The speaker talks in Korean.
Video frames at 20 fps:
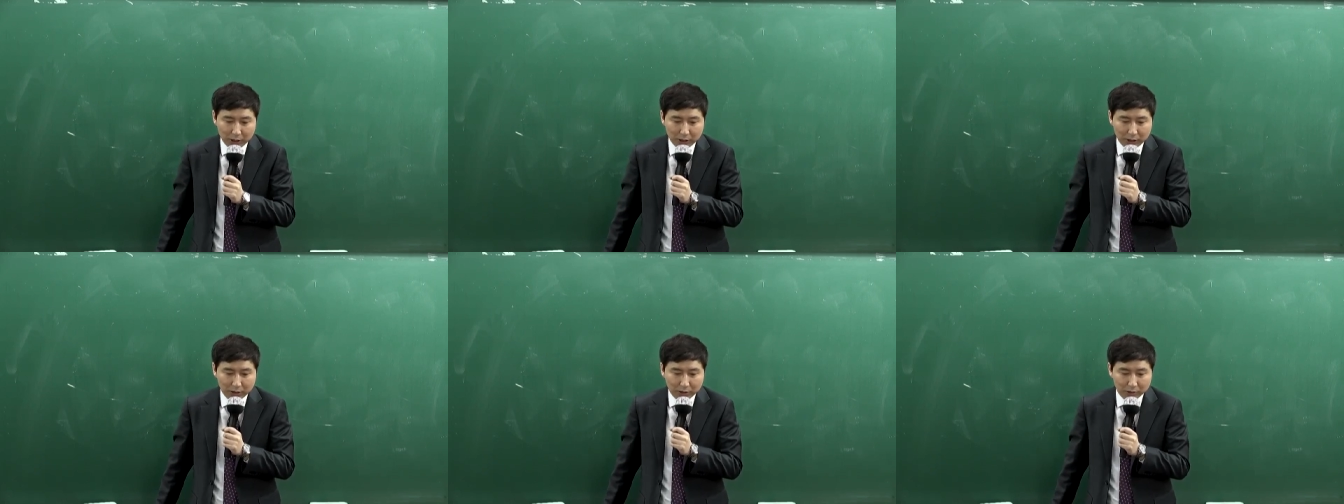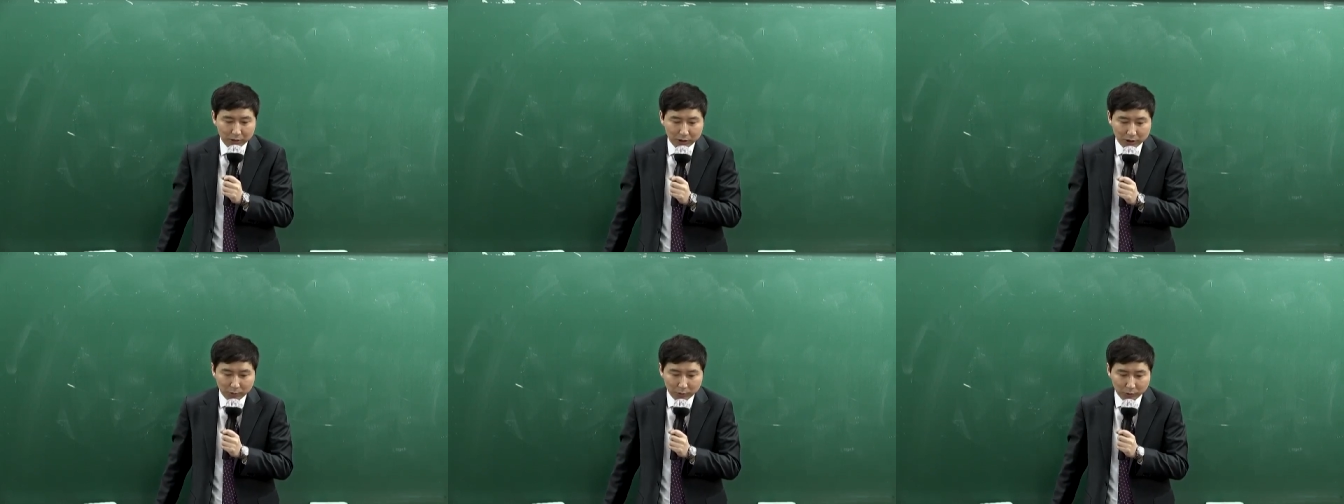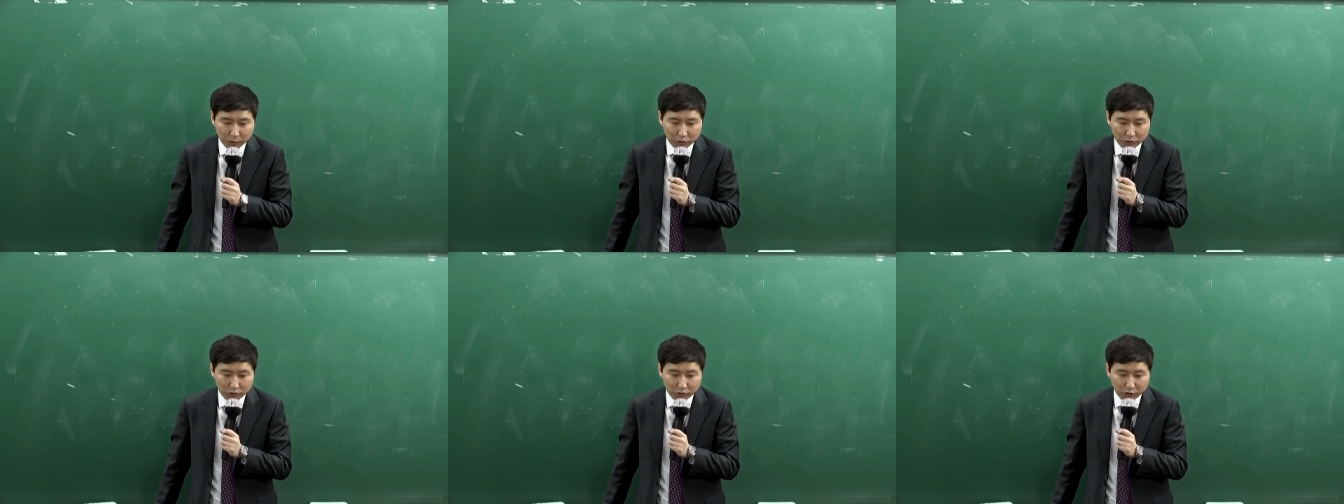
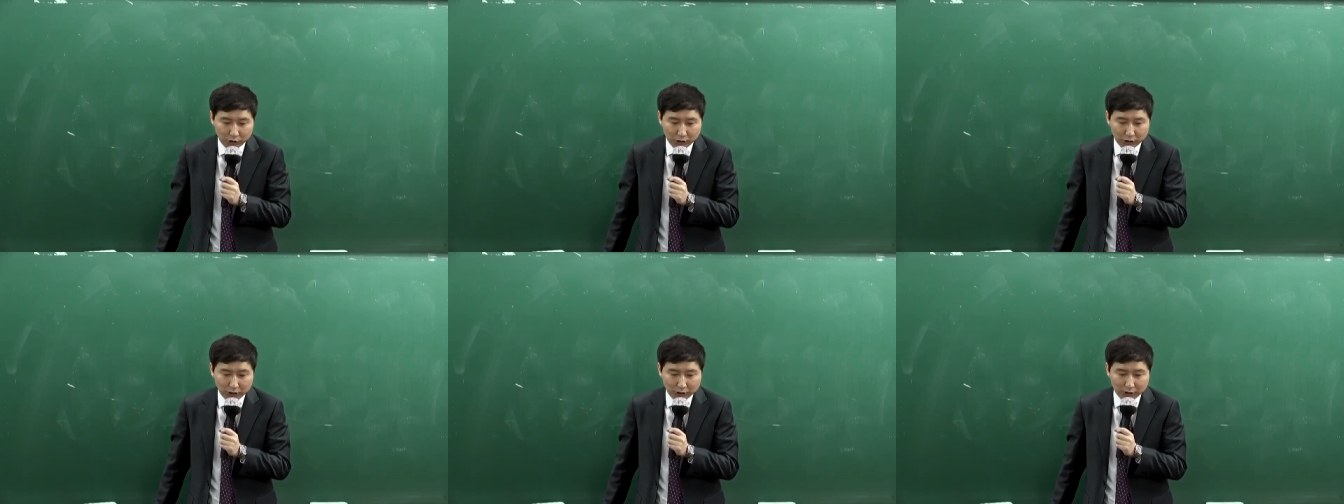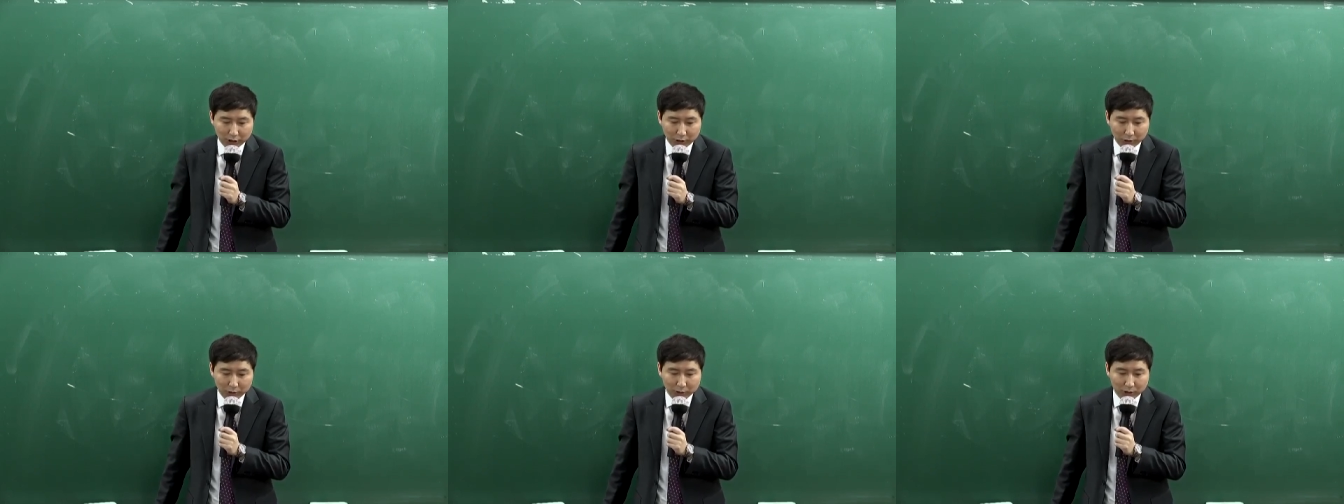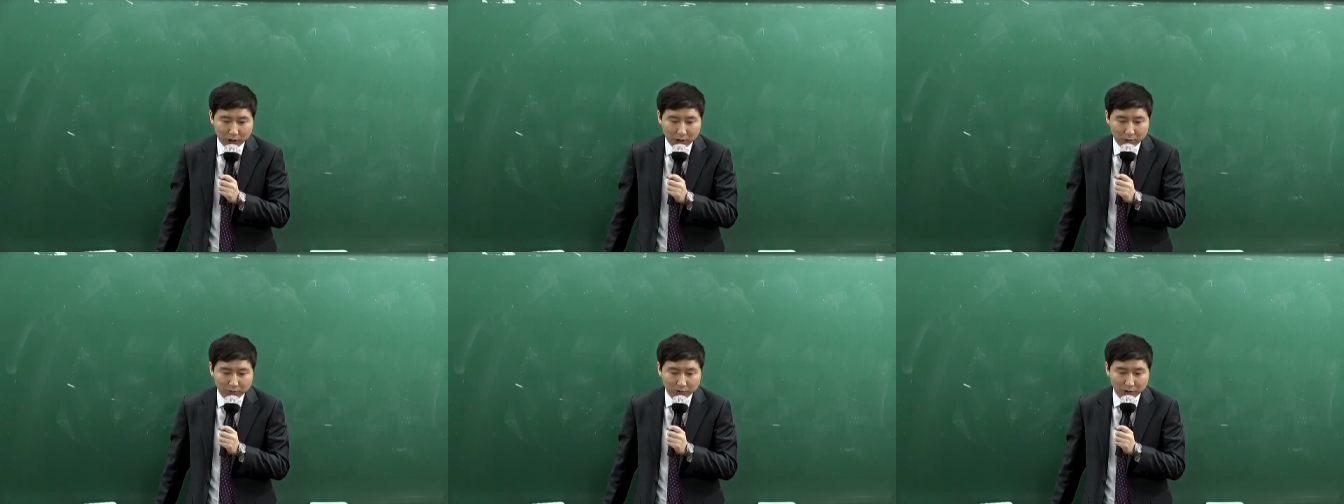2015년 6월 1일자로
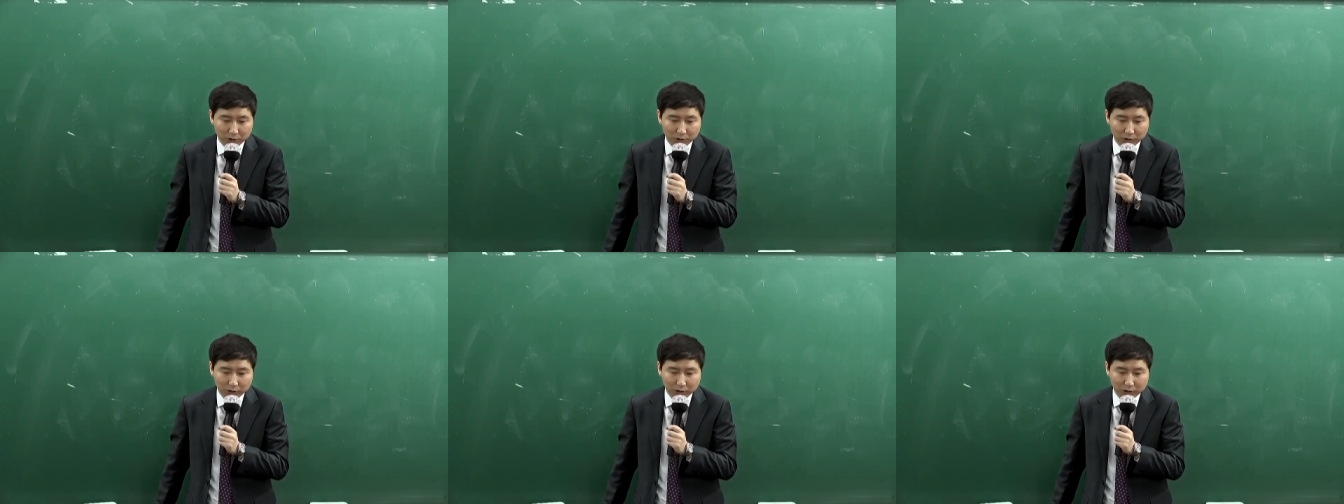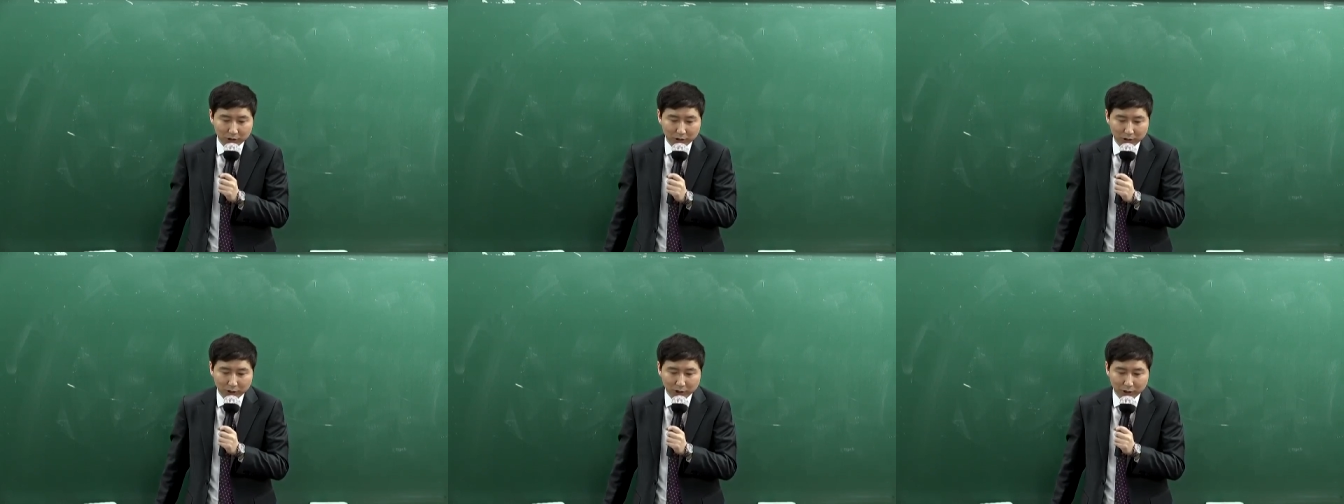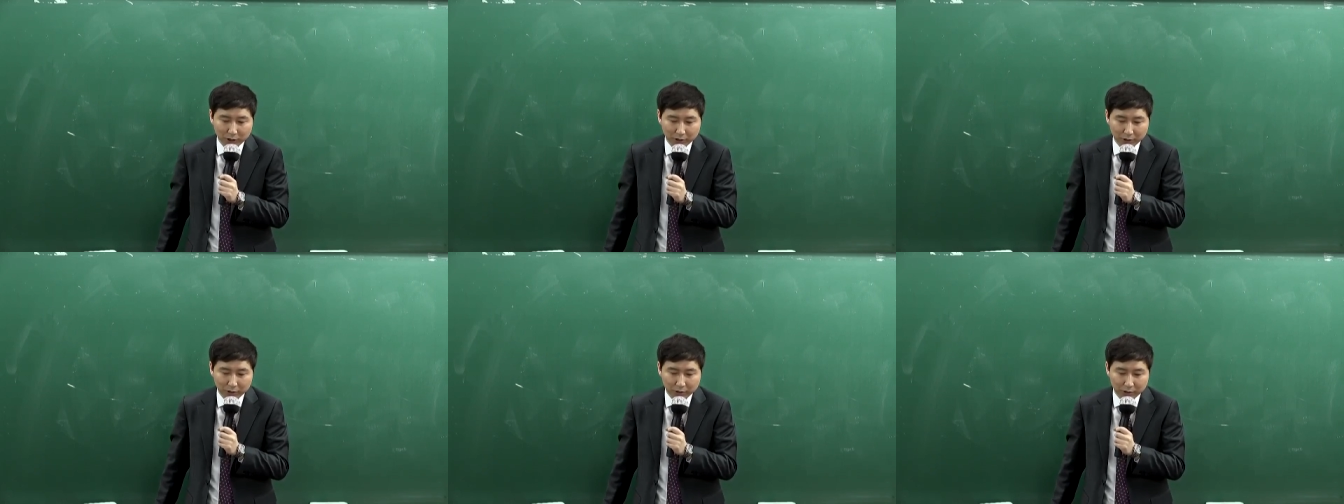사업장 전체에
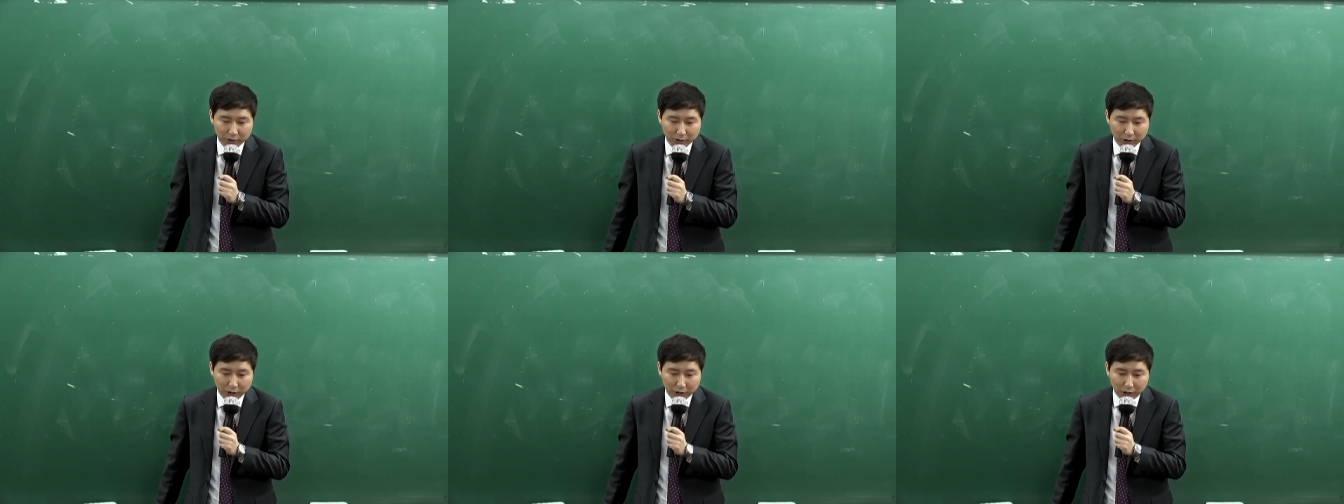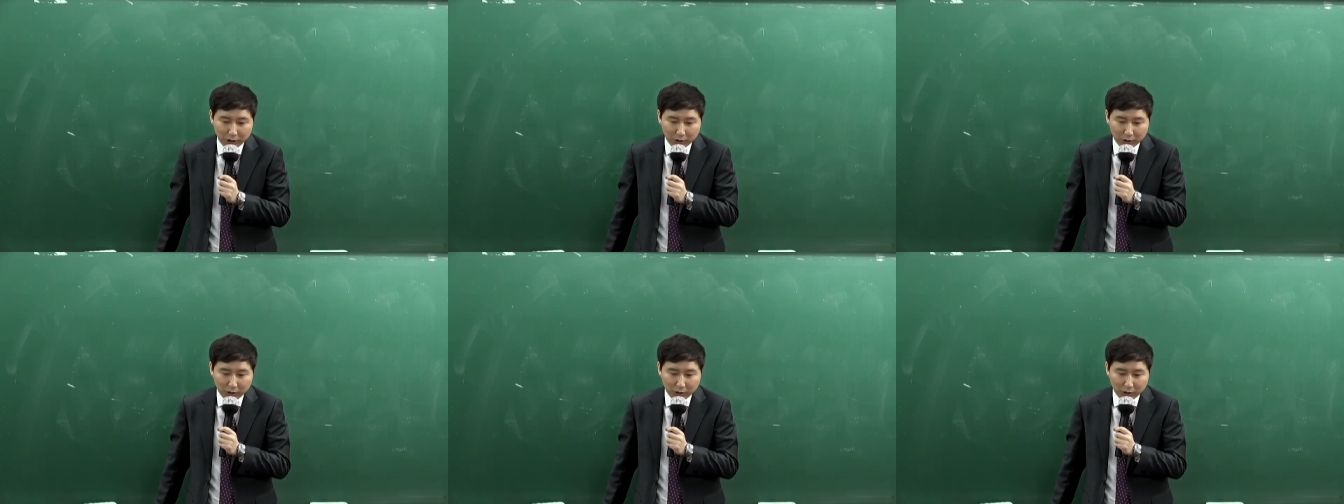대하여